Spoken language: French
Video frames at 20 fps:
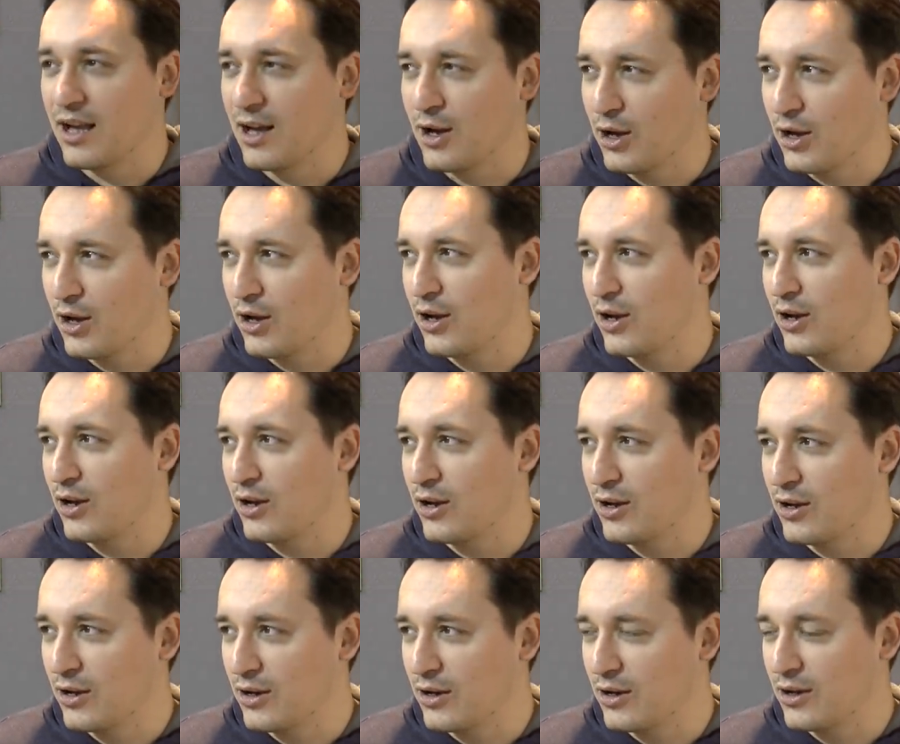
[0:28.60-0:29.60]

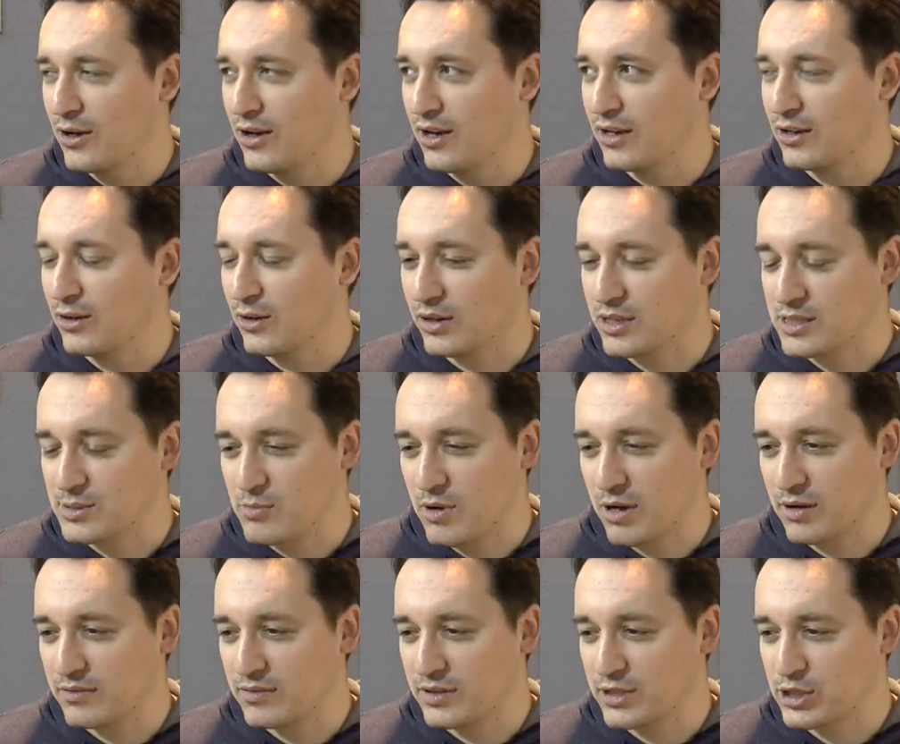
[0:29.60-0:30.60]
euh, Alors,
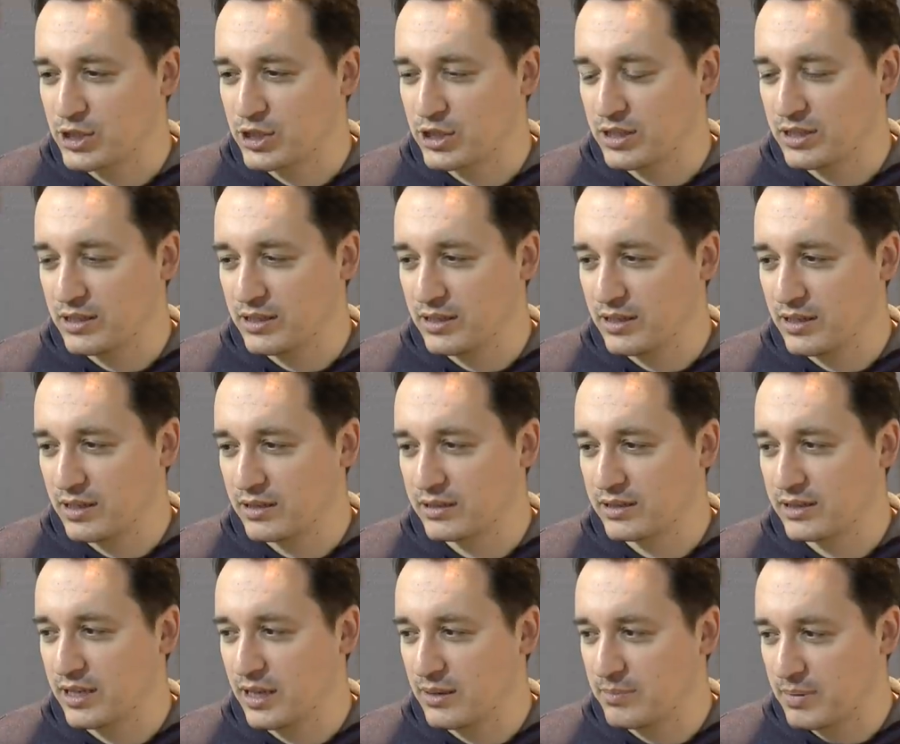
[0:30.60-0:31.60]
laisse-moi réfléchir.
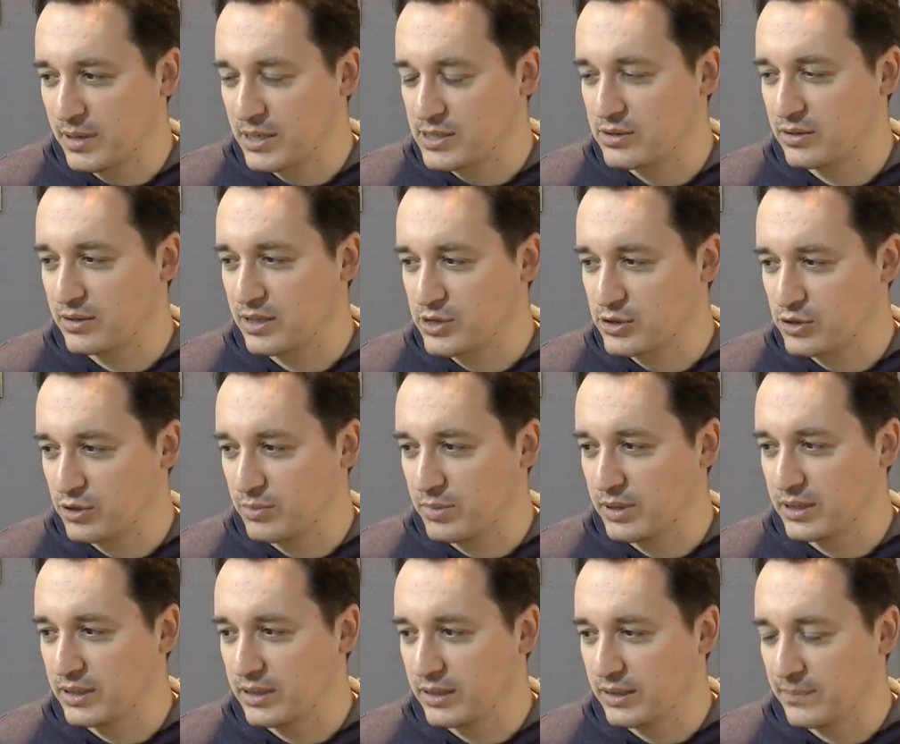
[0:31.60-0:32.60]
Quel personnage de
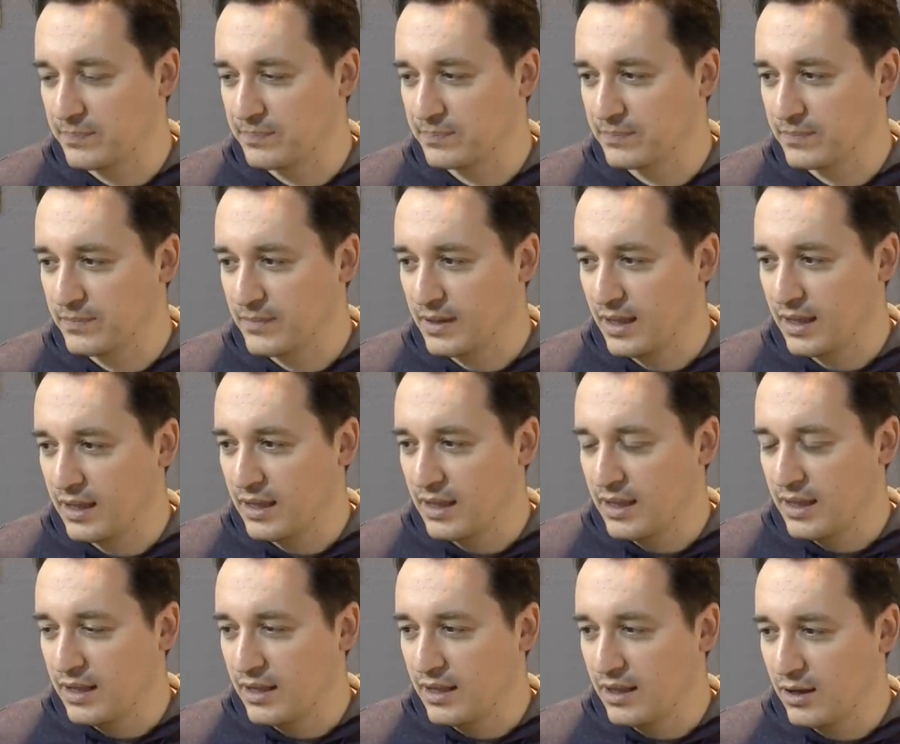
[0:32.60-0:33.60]
BD
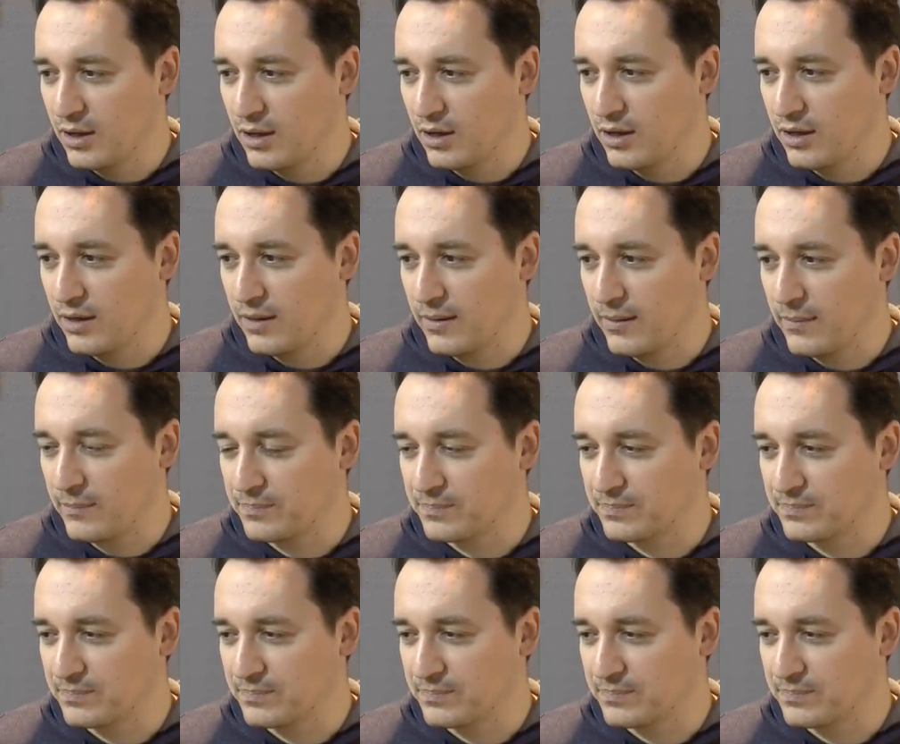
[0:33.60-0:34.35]
euh